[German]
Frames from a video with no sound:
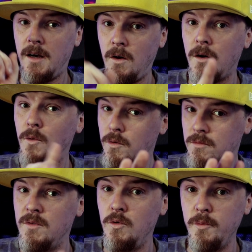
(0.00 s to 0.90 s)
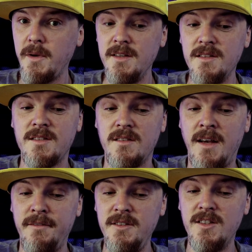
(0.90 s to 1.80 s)
Oh, Übrigens,
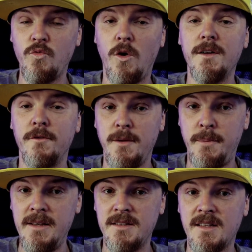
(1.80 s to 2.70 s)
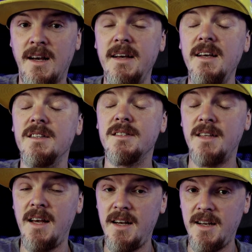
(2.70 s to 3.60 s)
Heavenly Sword auf der PS3,
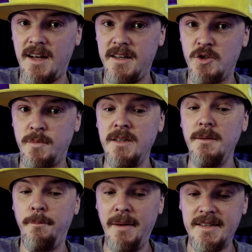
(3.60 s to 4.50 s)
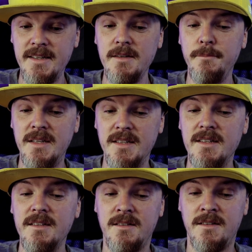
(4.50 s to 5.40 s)
sehr geiles Spiel. Bitte,
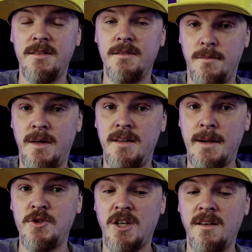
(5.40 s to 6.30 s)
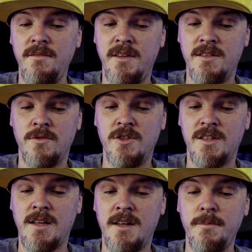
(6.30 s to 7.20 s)
bitte äh, mal abchecken, wenn ihr es noch nicht
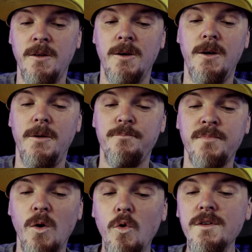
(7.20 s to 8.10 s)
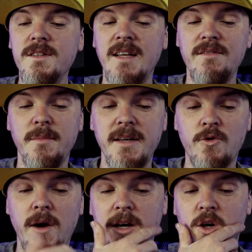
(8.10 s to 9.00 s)
getan habt. Und Devil May
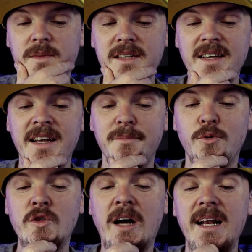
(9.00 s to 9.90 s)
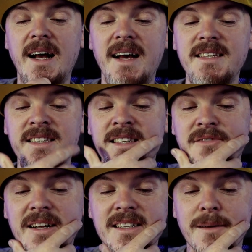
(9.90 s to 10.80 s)
Cry kommt jetzt eine brutale Reise in die
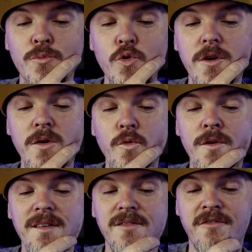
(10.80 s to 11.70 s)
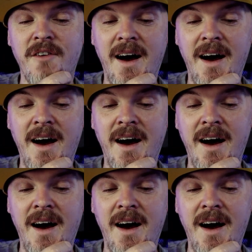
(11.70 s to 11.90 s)
Welt der Mythen und des